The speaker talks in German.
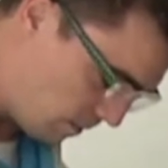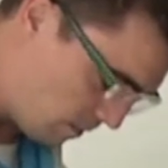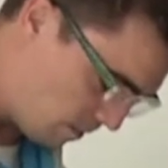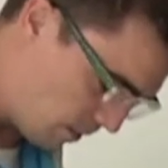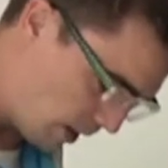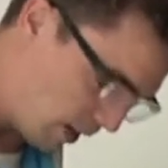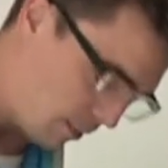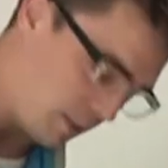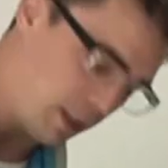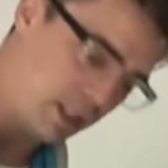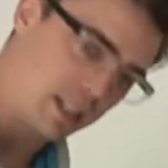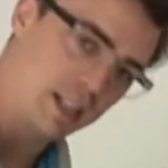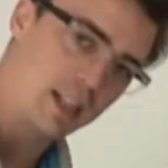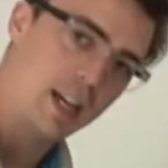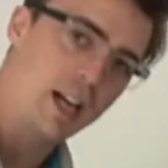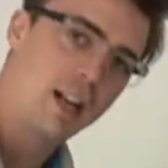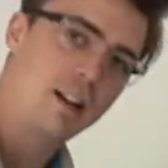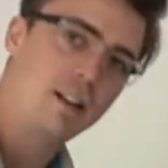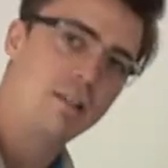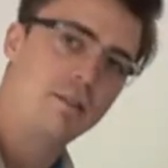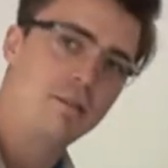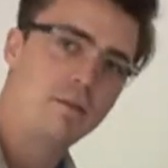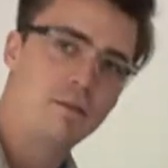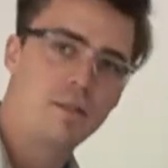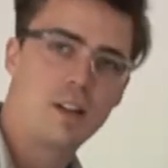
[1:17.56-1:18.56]
bei der
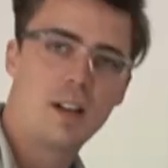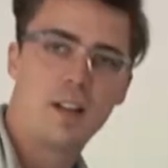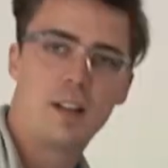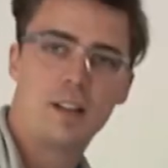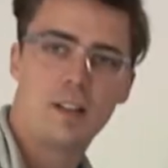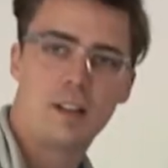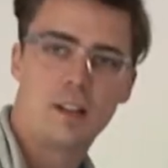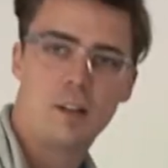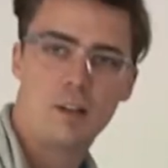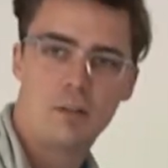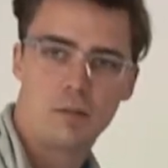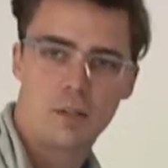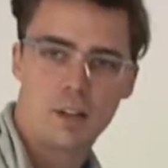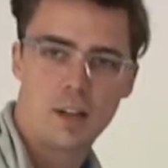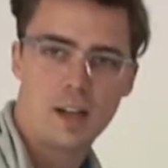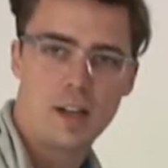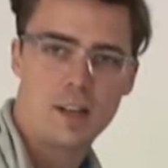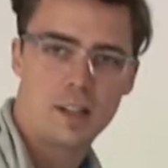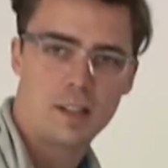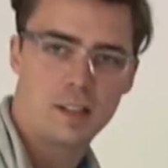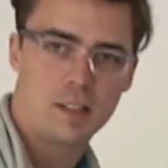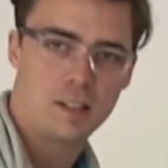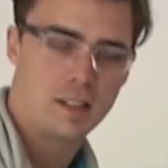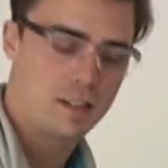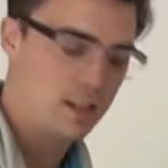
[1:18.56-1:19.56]
Materialwahl darauf
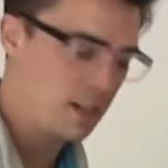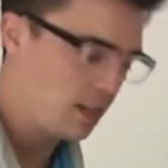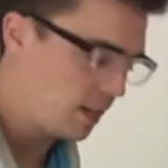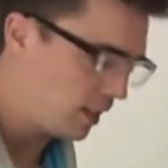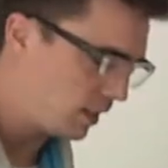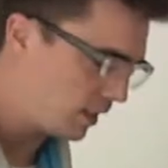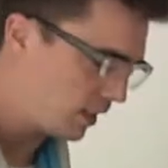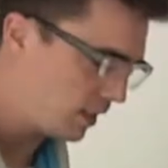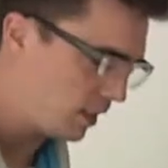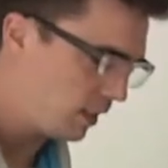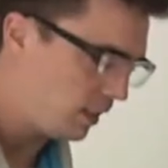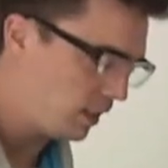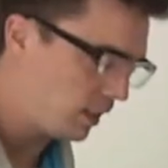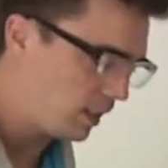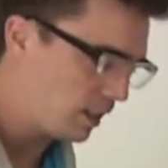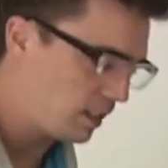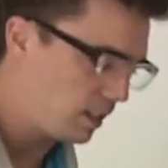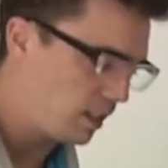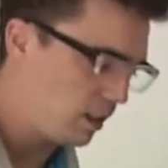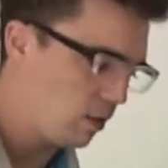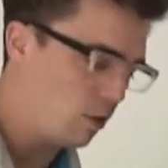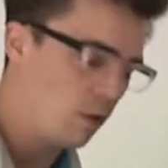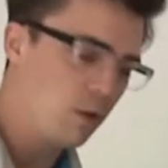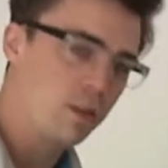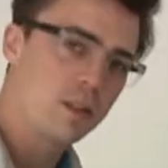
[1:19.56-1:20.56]
geachtet, dass ich die
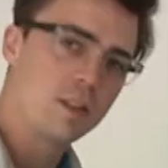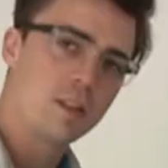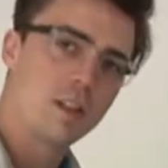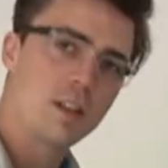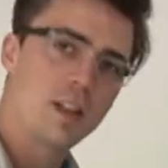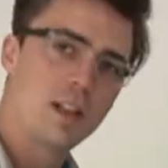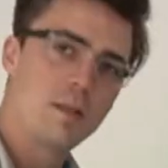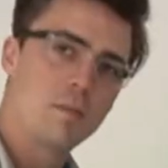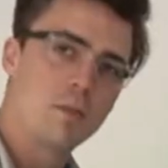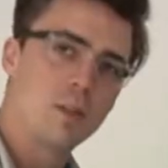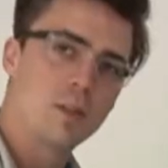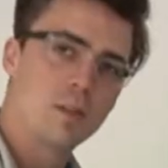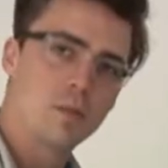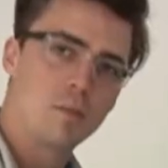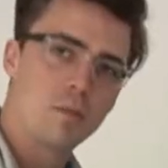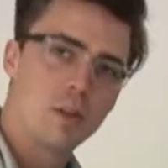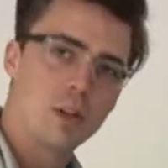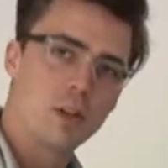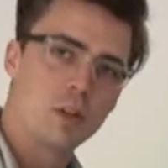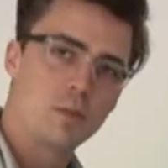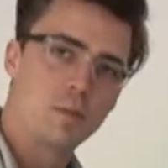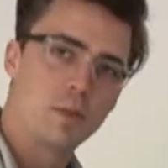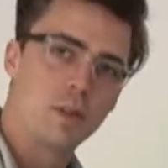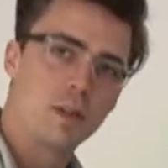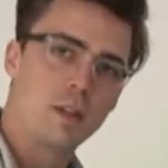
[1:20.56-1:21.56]
richtigen Hölzer nehme. Zum
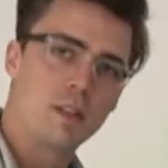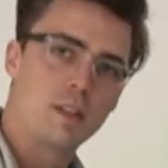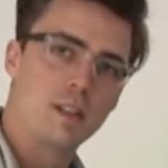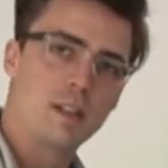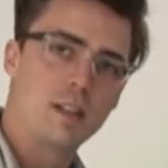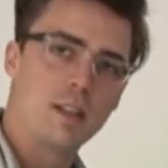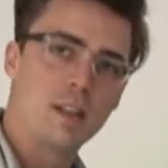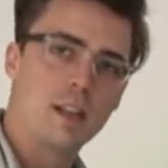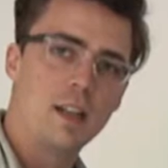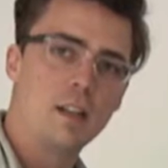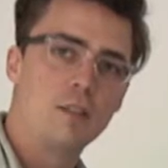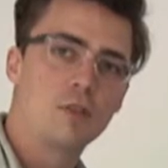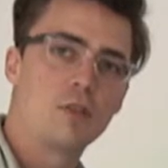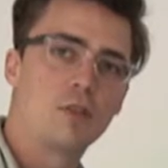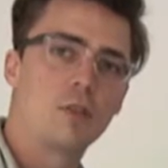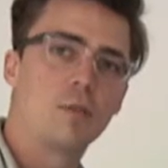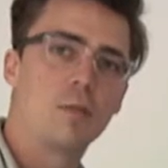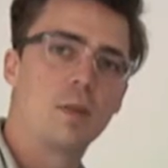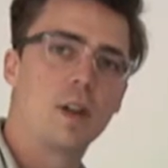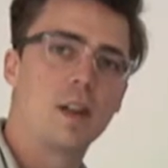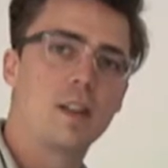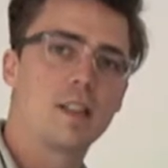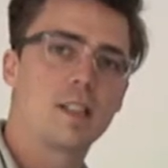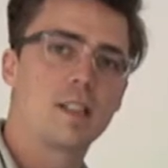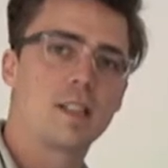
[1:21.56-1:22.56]
Beispiel sind die
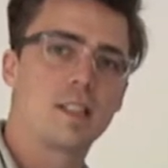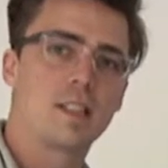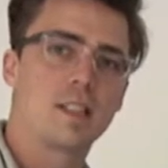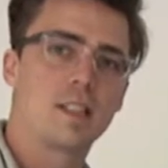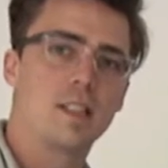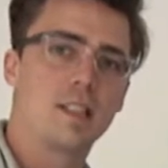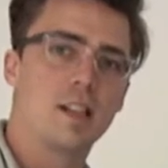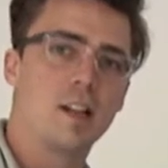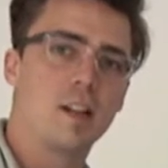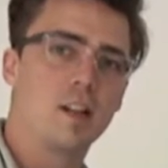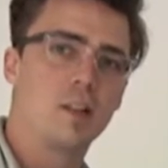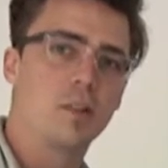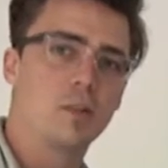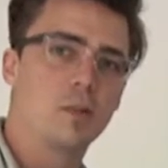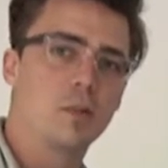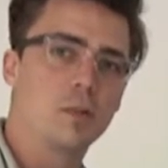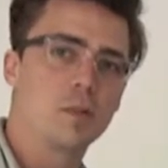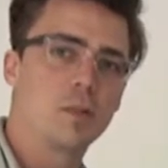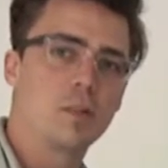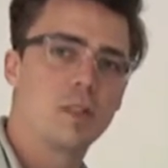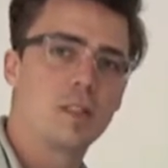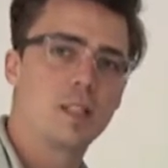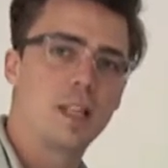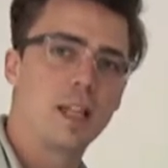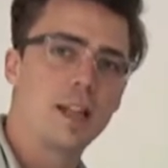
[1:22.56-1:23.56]
Innenschubkästen
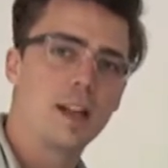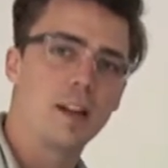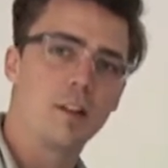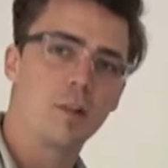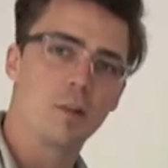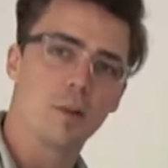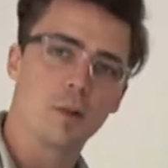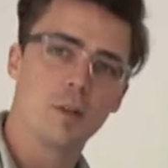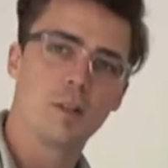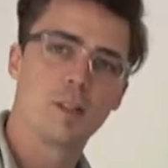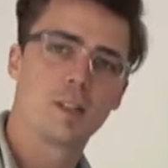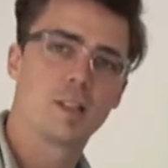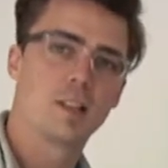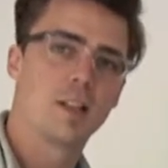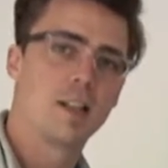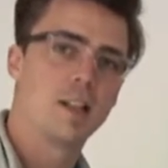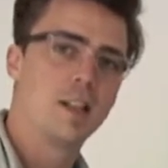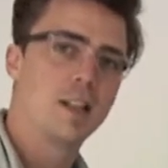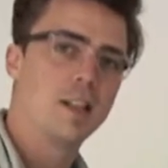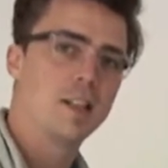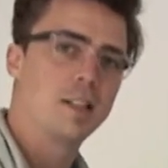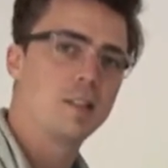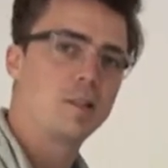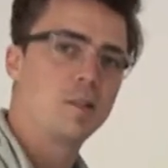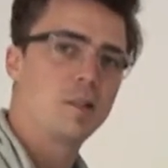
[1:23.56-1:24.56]
aus Zedernholz,
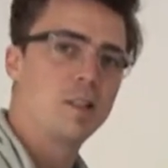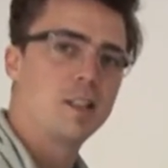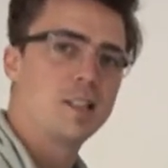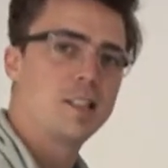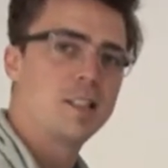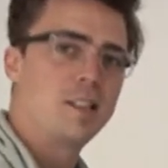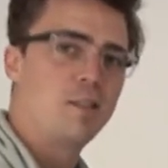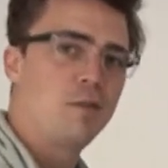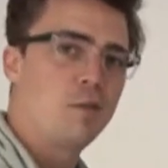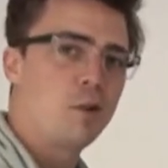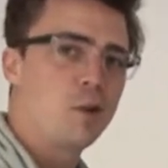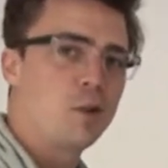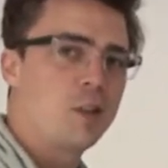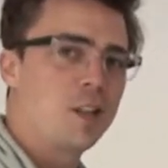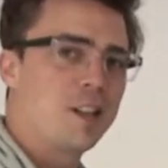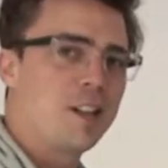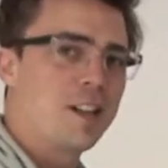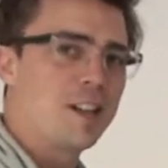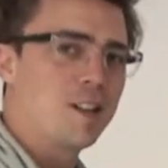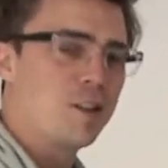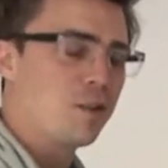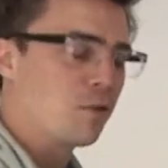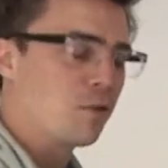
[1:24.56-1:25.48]
sodass die Feuchtigkeit